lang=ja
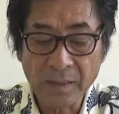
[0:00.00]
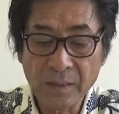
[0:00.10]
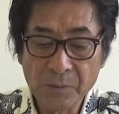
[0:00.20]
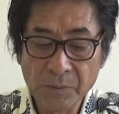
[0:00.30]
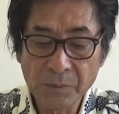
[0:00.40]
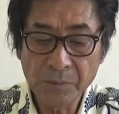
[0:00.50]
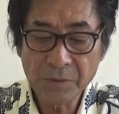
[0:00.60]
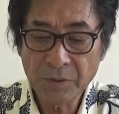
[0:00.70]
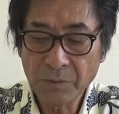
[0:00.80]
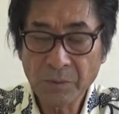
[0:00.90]
あの
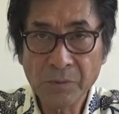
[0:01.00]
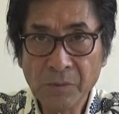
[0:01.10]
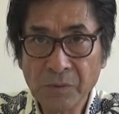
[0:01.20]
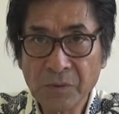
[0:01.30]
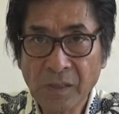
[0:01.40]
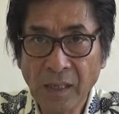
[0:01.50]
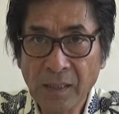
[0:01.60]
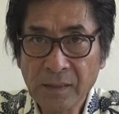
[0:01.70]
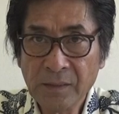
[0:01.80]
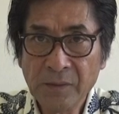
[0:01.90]
日頃の
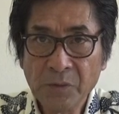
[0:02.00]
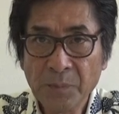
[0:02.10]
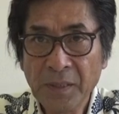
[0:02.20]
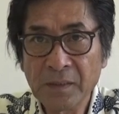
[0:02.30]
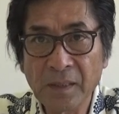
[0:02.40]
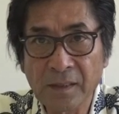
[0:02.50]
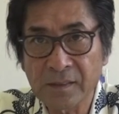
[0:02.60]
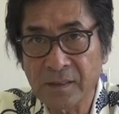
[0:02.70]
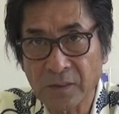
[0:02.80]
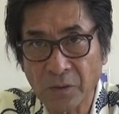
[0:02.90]
簡易の
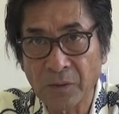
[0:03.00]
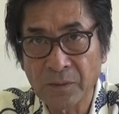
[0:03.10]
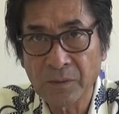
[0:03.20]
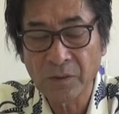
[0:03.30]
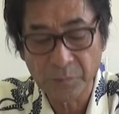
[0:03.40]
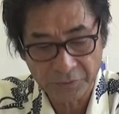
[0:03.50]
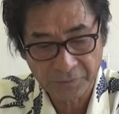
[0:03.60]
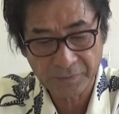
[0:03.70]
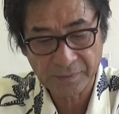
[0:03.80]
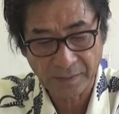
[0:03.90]
メンテナンスだと。思っ
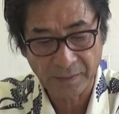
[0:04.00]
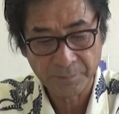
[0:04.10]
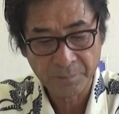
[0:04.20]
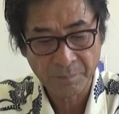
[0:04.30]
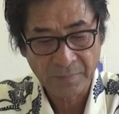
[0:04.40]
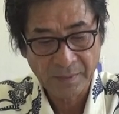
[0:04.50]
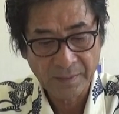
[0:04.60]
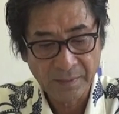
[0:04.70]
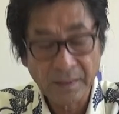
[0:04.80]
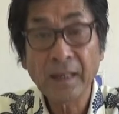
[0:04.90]
てください、
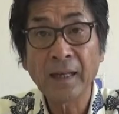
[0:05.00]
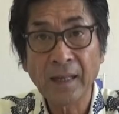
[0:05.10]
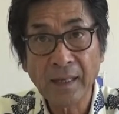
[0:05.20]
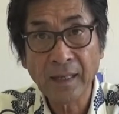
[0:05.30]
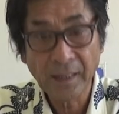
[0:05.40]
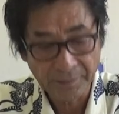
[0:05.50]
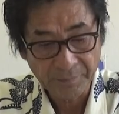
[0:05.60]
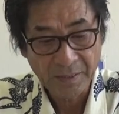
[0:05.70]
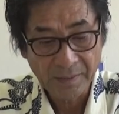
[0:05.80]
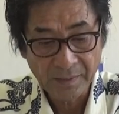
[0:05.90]
はい
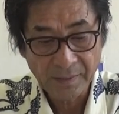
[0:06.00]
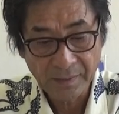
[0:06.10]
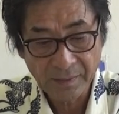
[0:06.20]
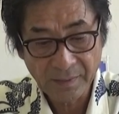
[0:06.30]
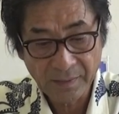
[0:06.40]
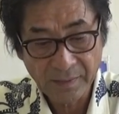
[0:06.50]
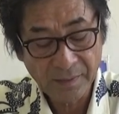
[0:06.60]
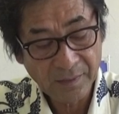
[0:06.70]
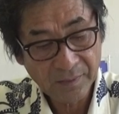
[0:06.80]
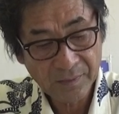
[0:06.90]

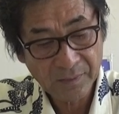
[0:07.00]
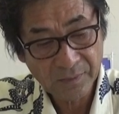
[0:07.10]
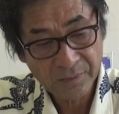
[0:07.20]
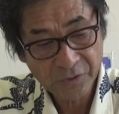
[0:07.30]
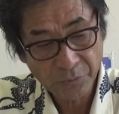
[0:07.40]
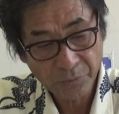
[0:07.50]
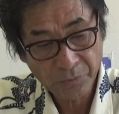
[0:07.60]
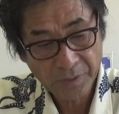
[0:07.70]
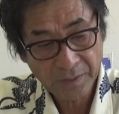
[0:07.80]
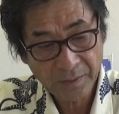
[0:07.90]
えー、兆
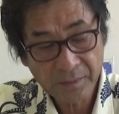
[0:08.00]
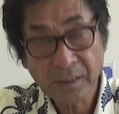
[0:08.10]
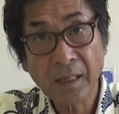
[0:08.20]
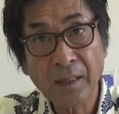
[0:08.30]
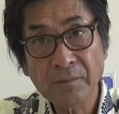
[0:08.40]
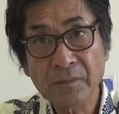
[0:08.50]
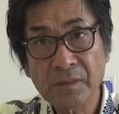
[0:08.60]
候から帰ったら